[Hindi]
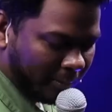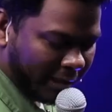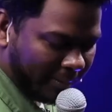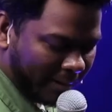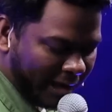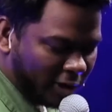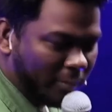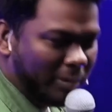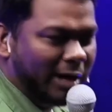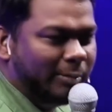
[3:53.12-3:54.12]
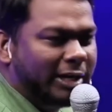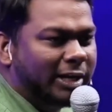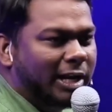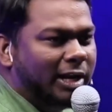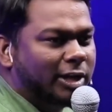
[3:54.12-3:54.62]
मेरे भाई को
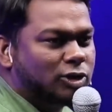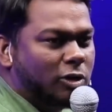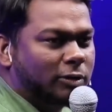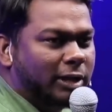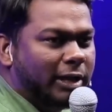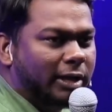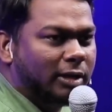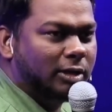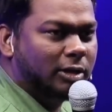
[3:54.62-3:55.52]
बैडमिंटन खेलने का शौक था यार